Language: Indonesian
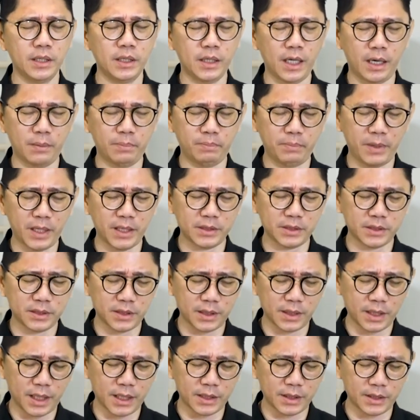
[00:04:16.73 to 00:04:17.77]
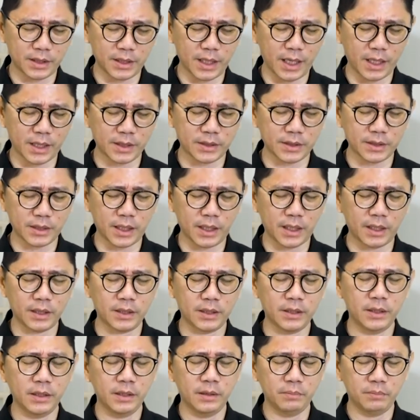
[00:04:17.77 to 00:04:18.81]
dapat
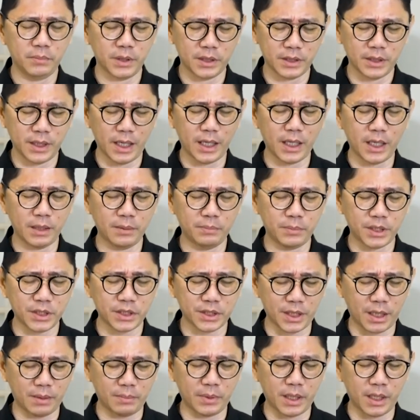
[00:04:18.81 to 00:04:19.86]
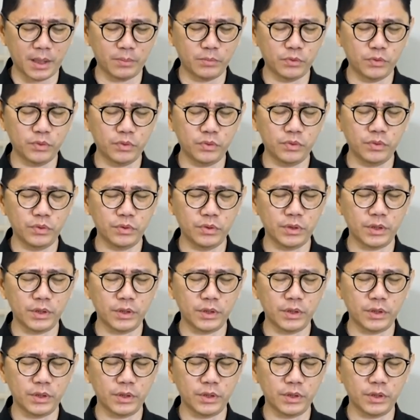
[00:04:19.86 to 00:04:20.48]
senantiasa berjalan bersamamu,